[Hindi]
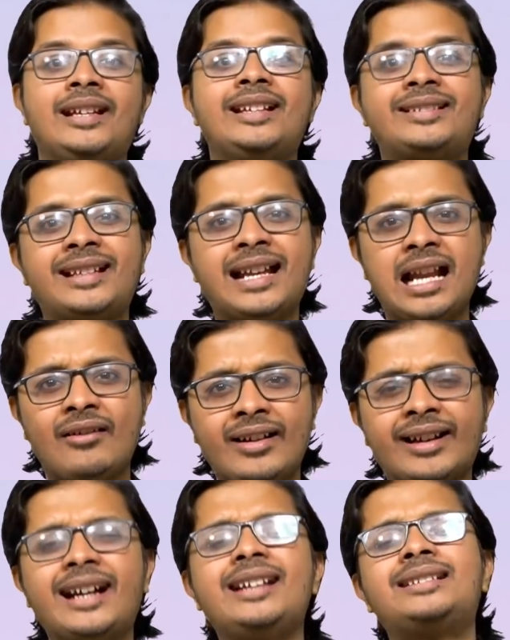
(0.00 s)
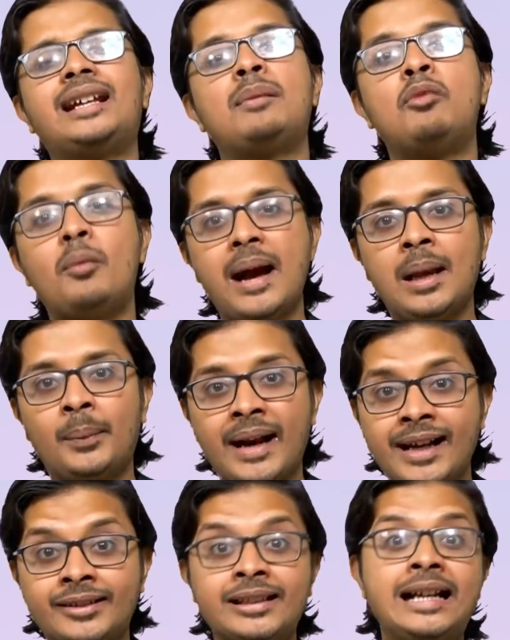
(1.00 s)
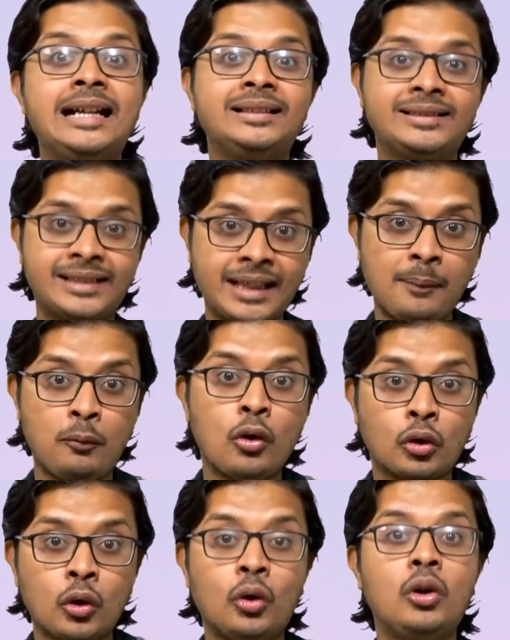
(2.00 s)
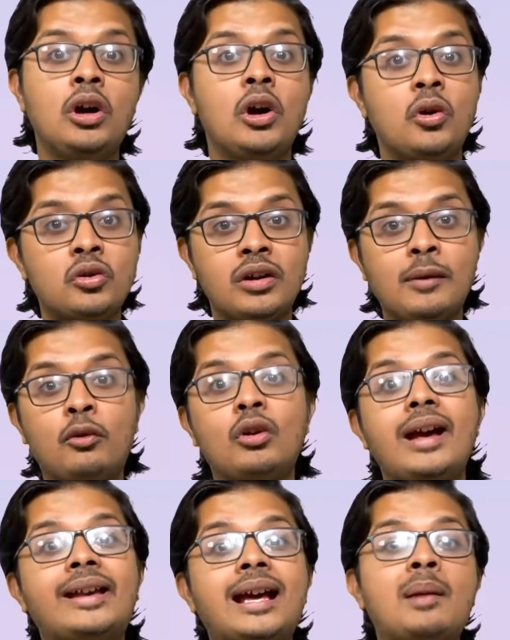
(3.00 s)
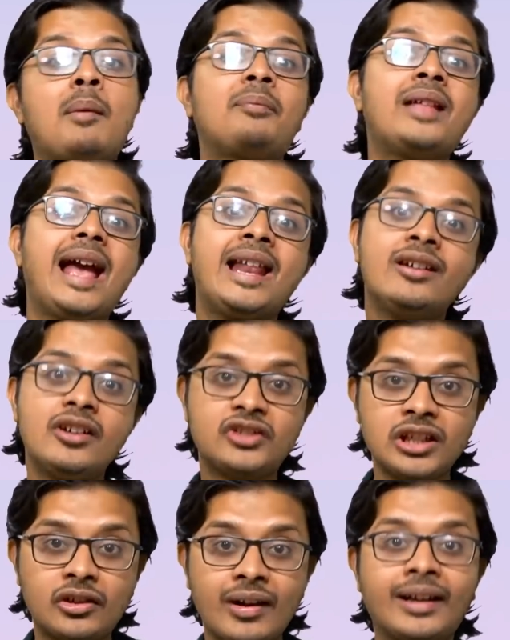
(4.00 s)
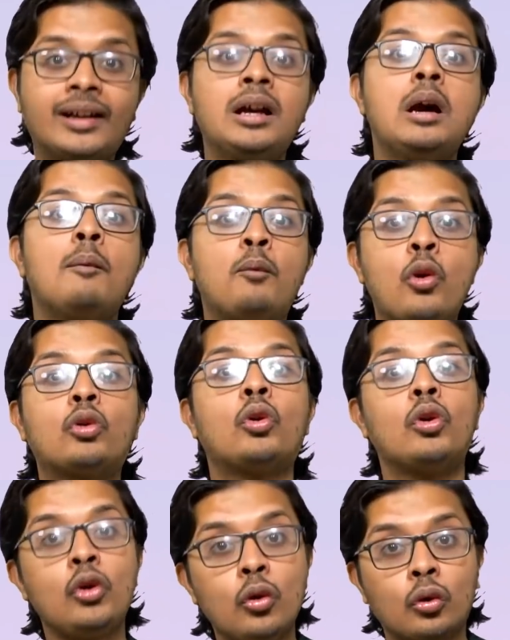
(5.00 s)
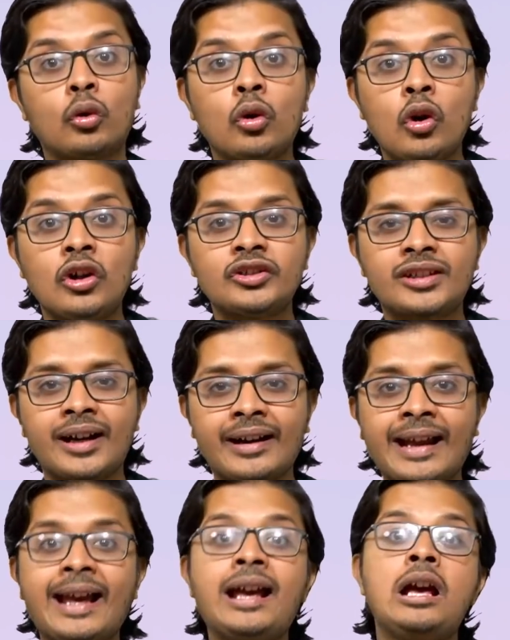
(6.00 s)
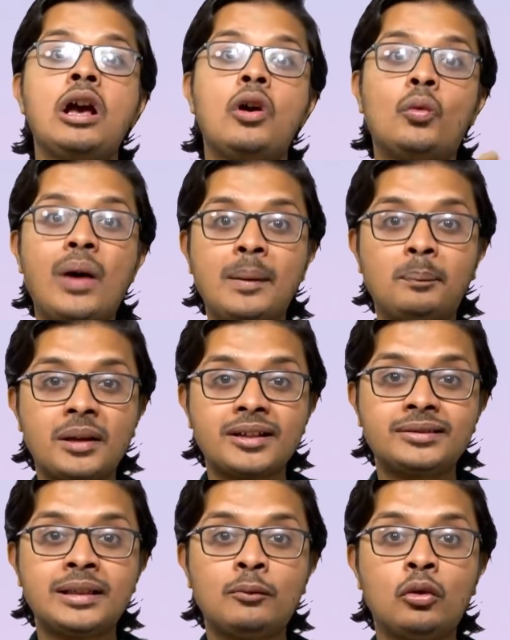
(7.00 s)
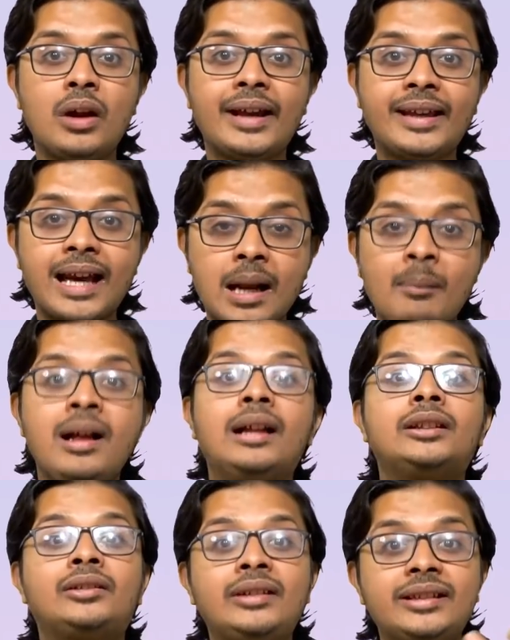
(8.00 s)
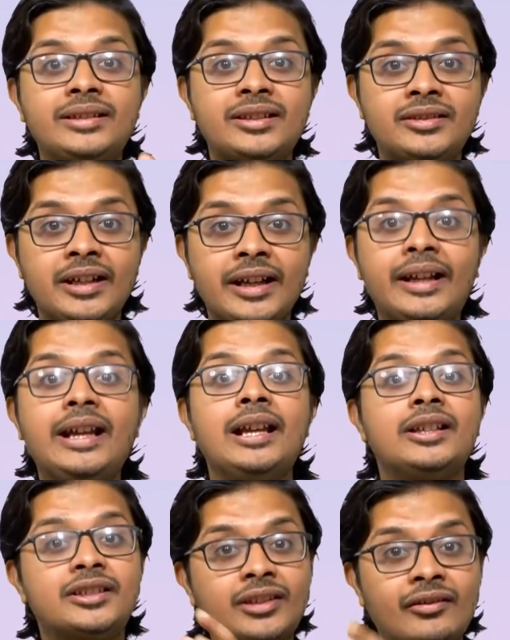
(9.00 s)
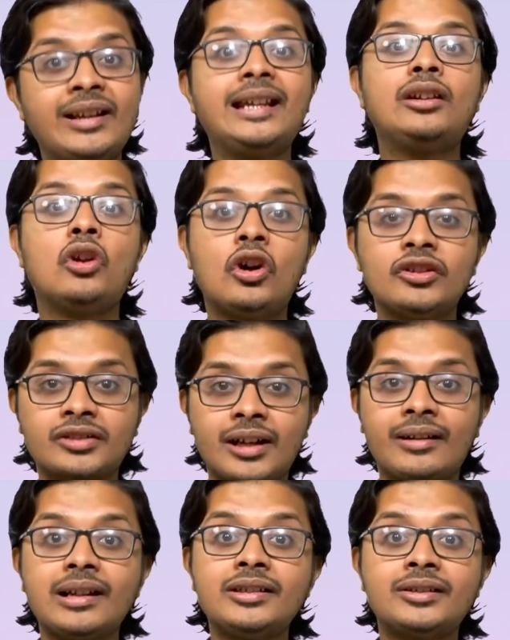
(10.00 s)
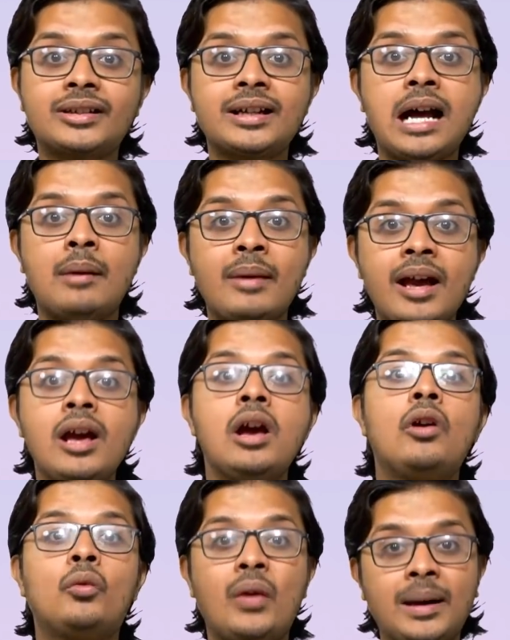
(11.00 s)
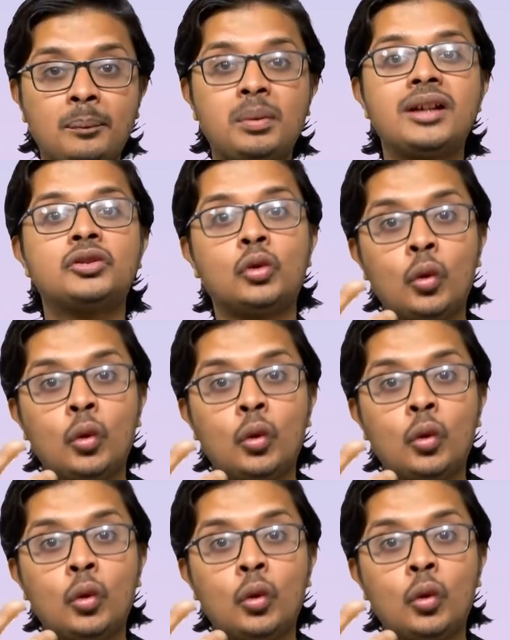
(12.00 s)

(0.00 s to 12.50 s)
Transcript: इसके अलावा कई सारे मोबाइल ब्रांड्स जैसे कि पोको उन्होंने बोला कि यार हम अपना एनर्जी ड्रिंक पोको लोको लॉन्च कर रहे हैं वन प्लस ने बोला कि यार हम 360 डिग्री स्क्रीन लॉन्च कर रहे हैं जिसका नाम है वन प्लस